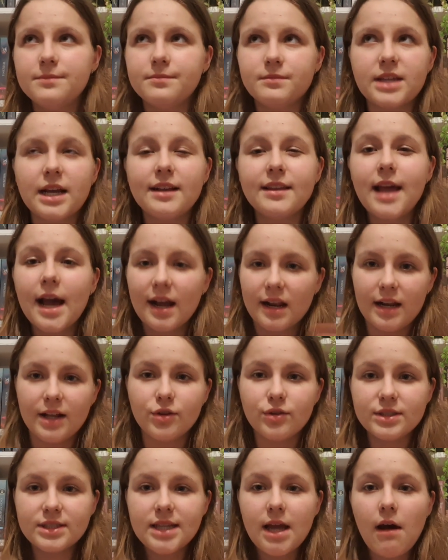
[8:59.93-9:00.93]
tak nagle
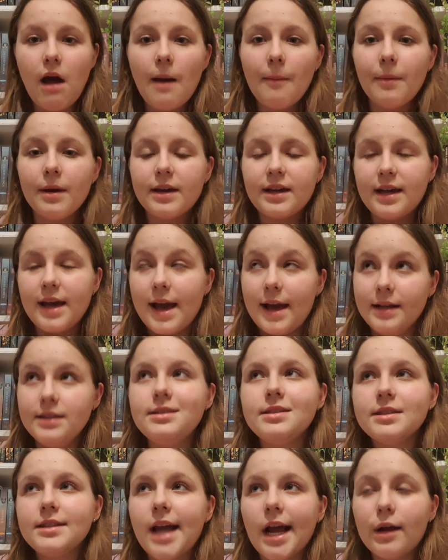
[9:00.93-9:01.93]
dostałam
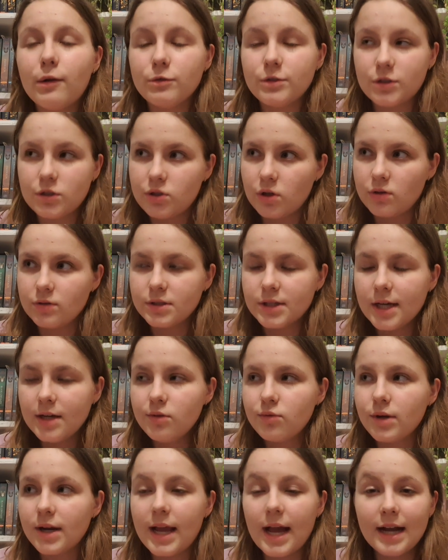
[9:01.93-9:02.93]
chęć na jakąś książkę,
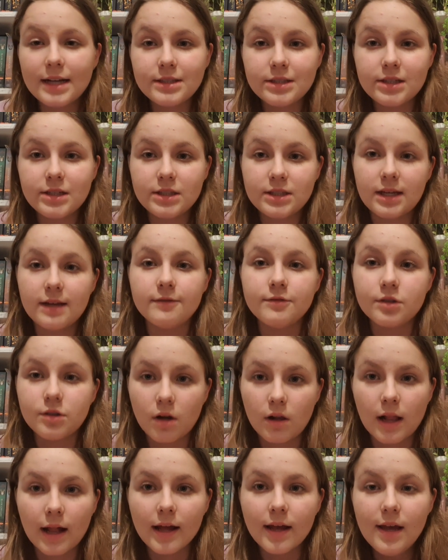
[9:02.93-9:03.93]
której akcja się dzieje w
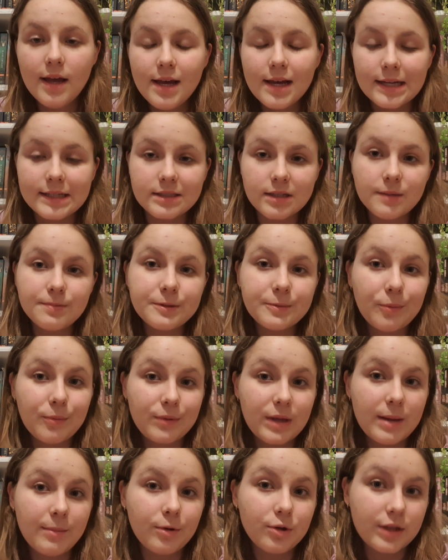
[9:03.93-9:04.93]
szkole i sobie
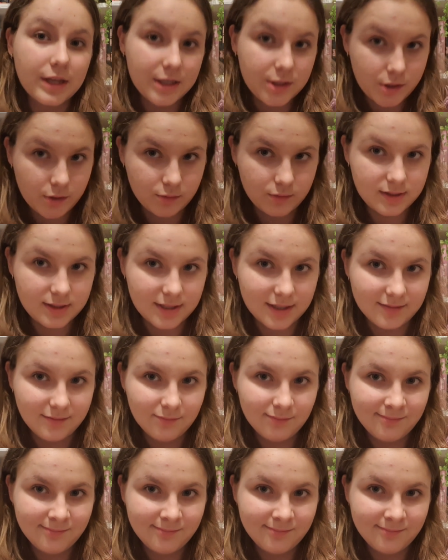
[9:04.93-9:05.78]
przypomniałam o tej książce.